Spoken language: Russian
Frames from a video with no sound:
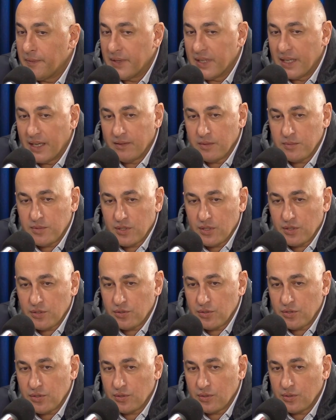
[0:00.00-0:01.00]
Я вам скажу,
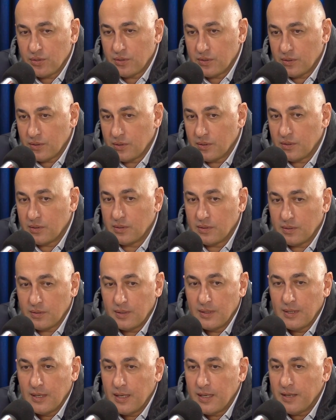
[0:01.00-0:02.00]
что
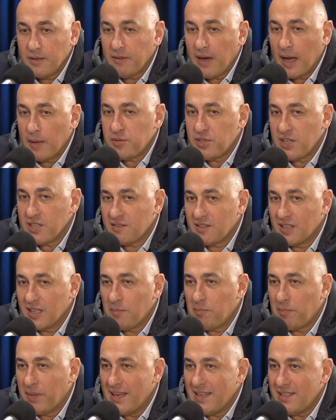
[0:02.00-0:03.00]

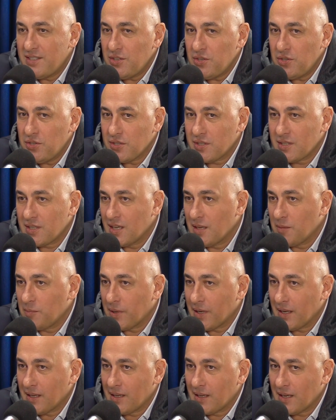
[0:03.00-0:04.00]
общественно-политические
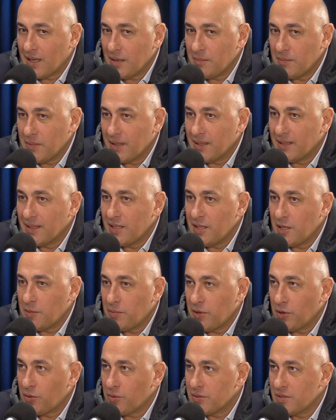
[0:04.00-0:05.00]
программы, на них
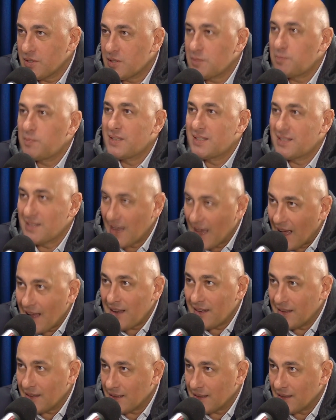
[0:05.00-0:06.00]
приходят
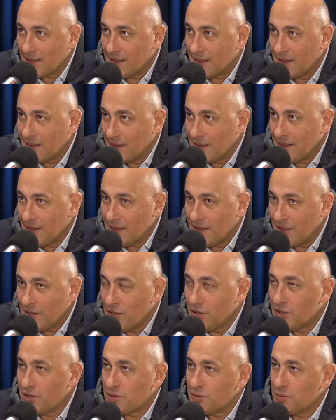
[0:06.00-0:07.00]
специально,
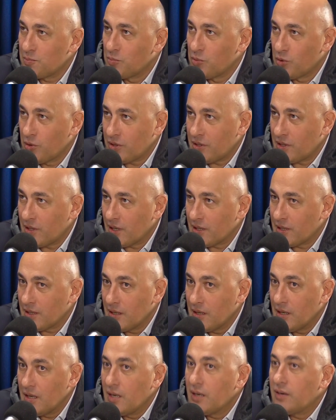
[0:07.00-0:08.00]
их смотрят, Ждут,
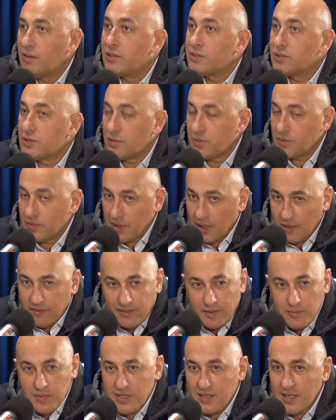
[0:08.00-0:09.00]
да, смотрят. А, в
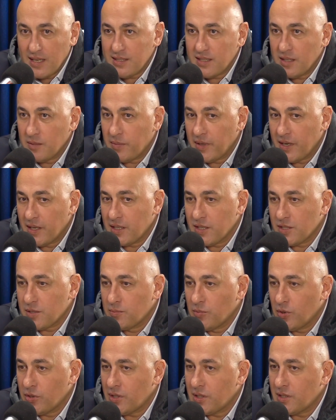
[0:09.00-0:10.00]
обязательном порядке
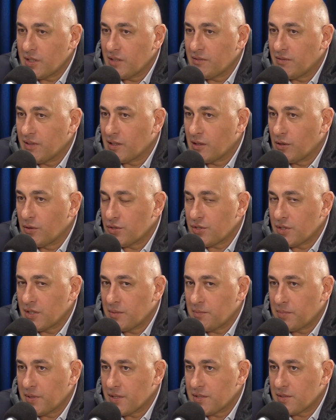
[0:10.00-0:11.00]
смотрят их в
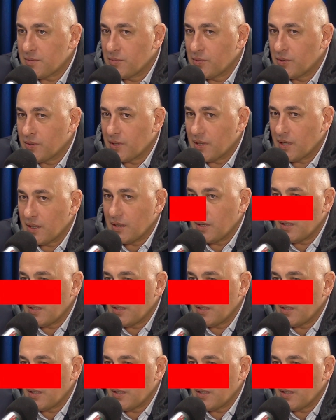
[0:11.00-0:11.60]
отложенном просмотре.